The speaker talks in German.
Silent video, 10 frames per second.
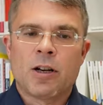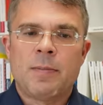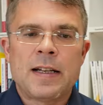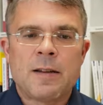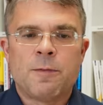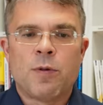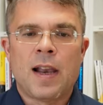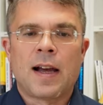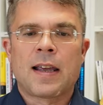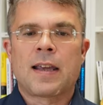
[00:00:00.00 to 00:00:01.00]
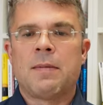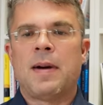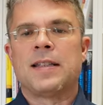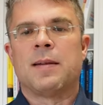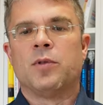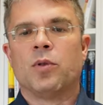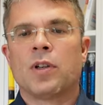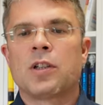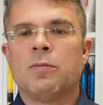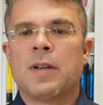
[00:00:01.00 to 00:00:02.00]
wir doch mal die Vorlage gemeinsam
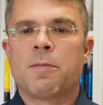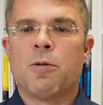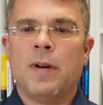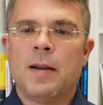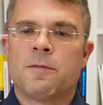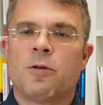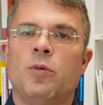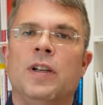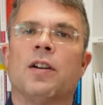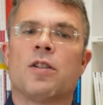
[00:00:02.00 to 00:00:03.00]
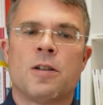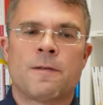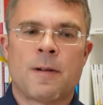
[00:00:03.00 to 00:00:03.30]
durch, um die Problemformulierung zu